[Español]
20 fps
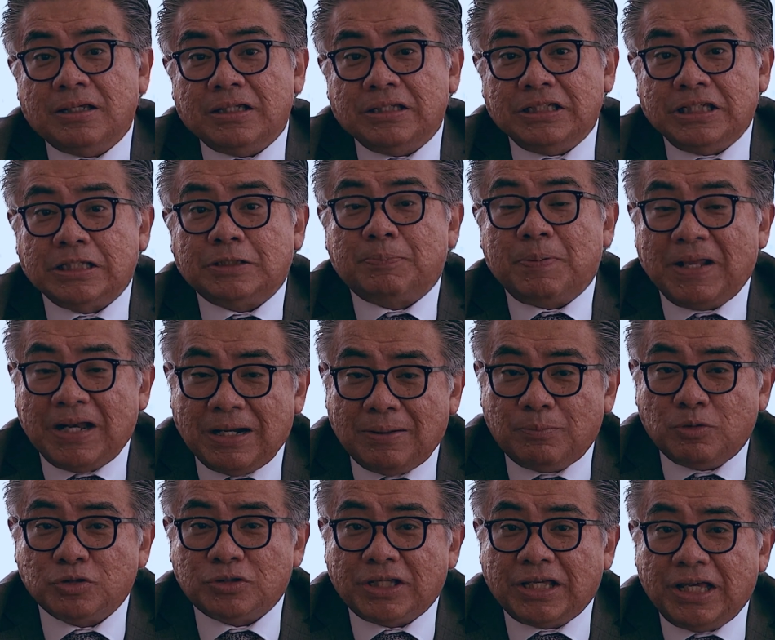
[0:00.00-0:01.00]
y
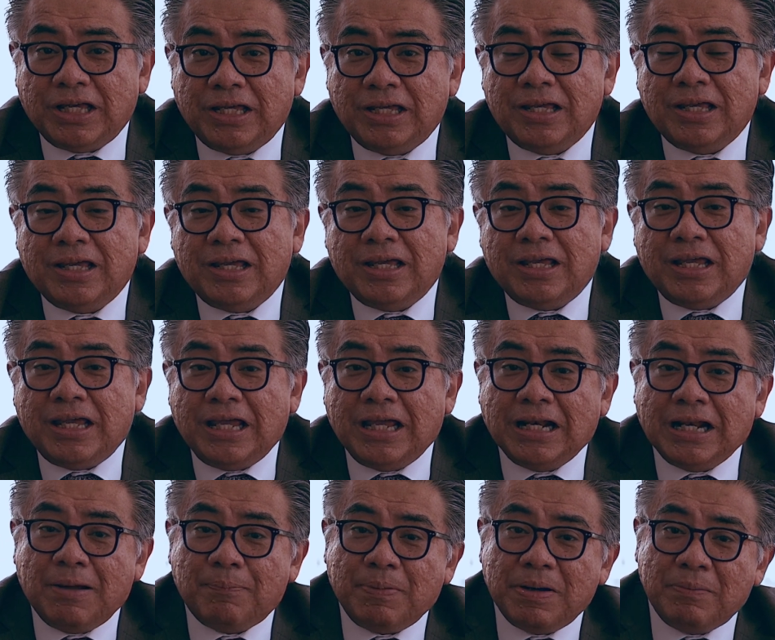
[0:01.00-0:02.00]
esperamos que
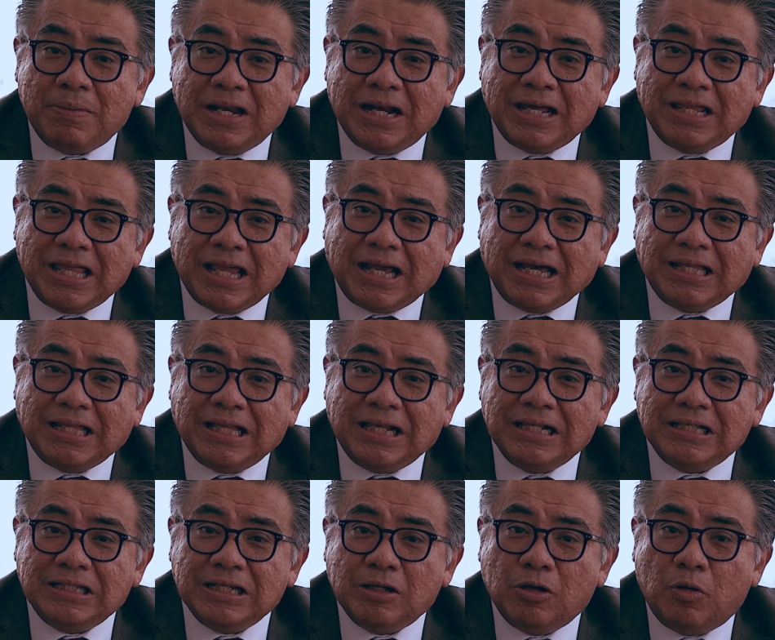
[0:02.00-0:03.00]
en la primera década
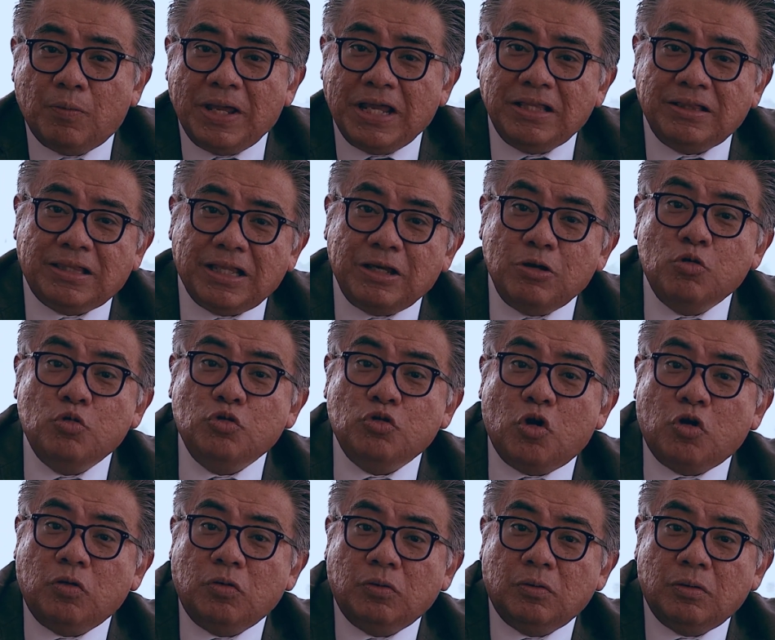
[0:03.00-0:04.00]
del siglo XXI
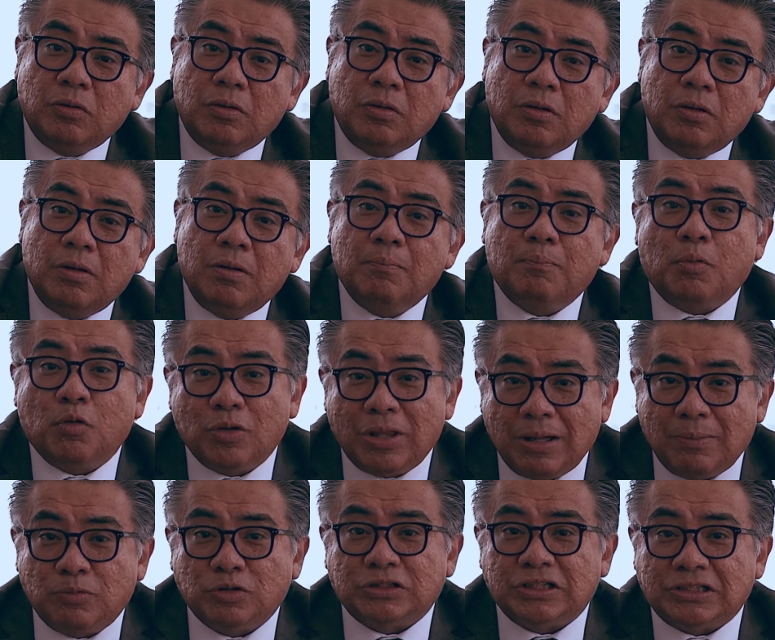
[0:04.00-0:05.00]

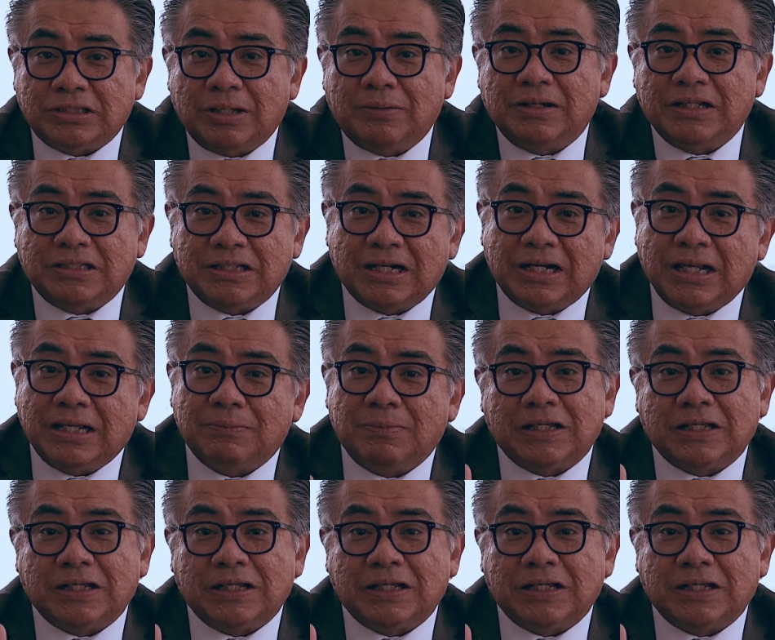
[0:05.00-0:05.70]
podamos establecer las